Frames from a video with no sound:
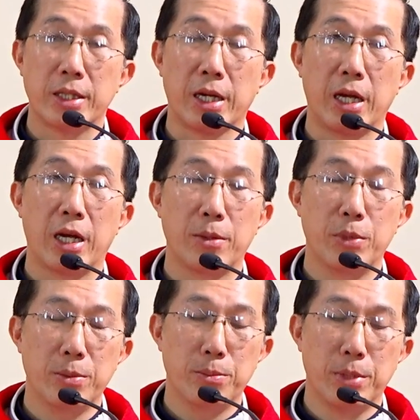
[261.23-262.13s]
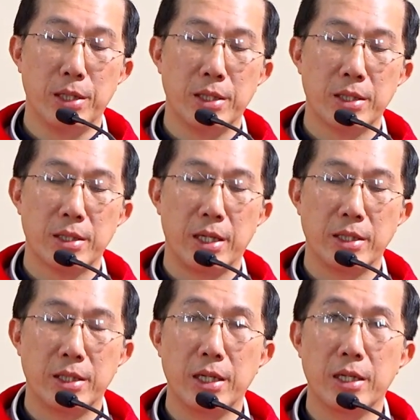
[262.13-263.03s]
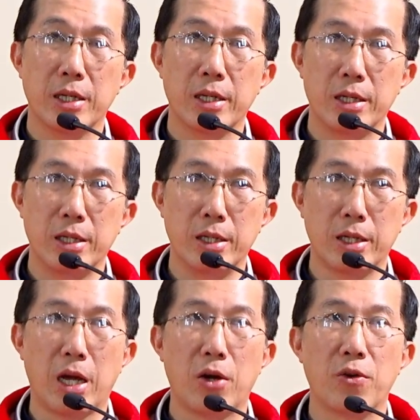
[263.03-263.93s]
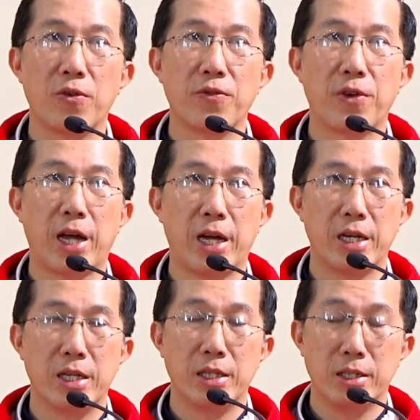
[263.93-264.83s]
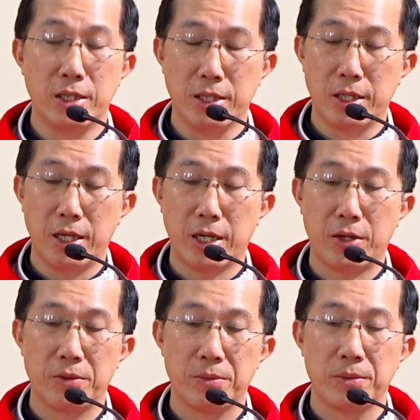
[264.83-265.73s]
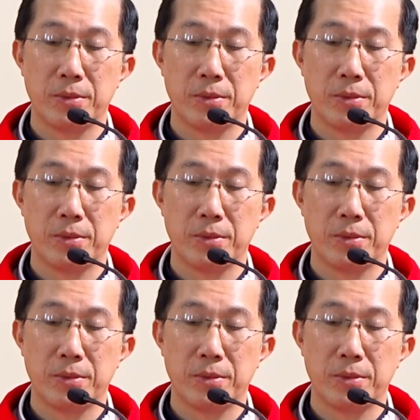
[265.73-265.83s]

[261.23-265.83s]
Chẳng ai biết mình sẽ chết khi nào và như thế nào.